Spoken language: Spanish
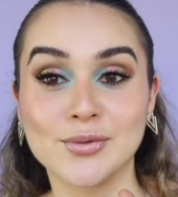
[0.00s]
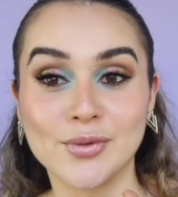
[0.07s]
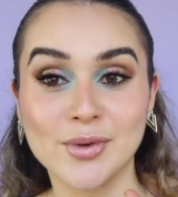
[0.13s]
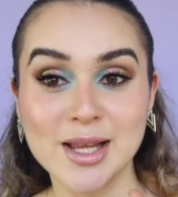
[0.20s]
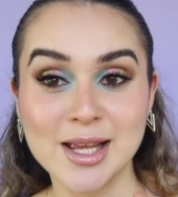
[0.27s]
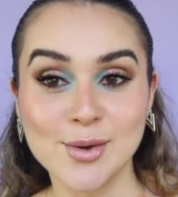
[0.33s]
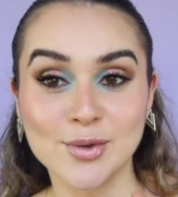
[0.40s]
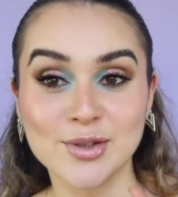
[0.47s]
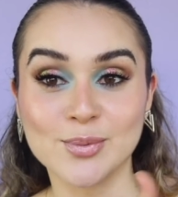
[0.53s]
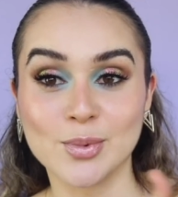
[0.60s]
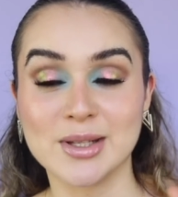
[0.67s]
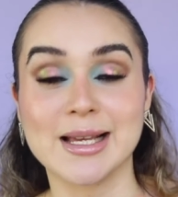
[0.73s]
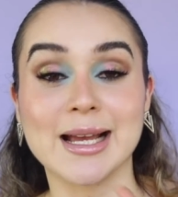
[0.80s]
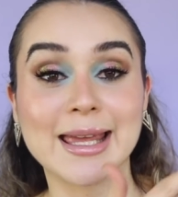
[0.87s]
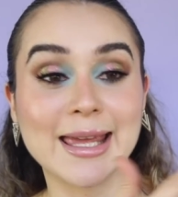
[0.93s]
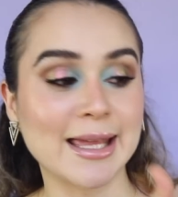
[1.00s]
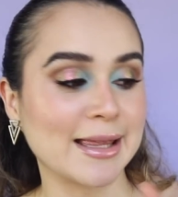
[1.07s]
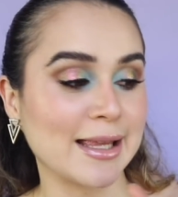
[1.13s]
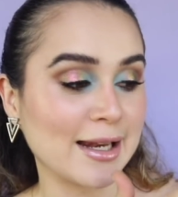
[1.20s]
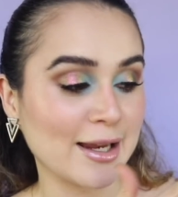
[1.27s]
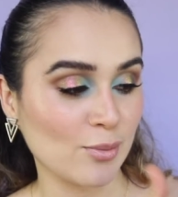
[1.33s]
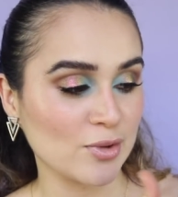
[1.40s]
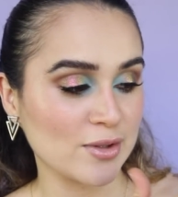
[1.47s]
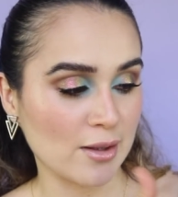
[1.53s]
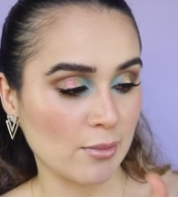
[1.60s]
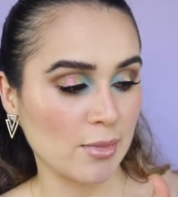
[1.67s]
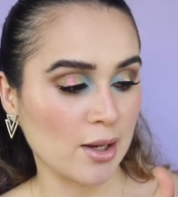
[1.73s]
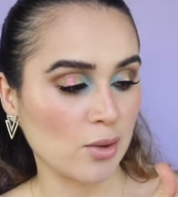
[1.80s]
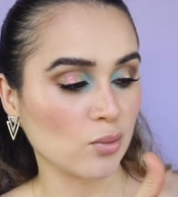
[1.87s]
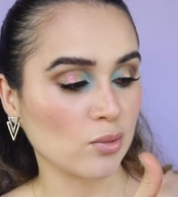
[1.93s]
fríos pues aquí tenemos
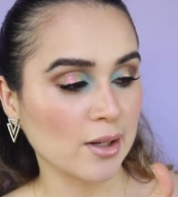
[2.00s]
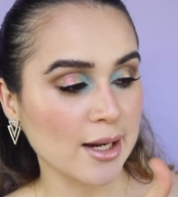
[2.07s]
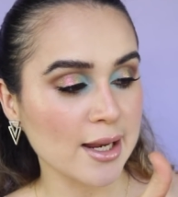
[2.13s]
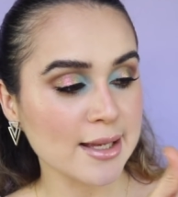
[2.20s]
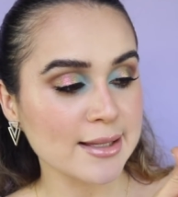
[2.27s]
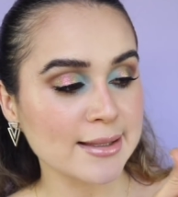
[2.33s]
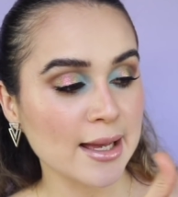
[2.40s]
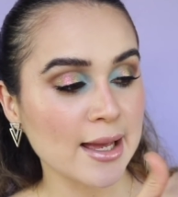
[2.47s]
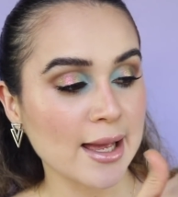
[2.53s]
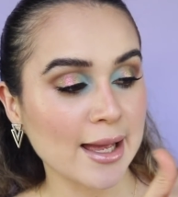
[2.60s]
también un gris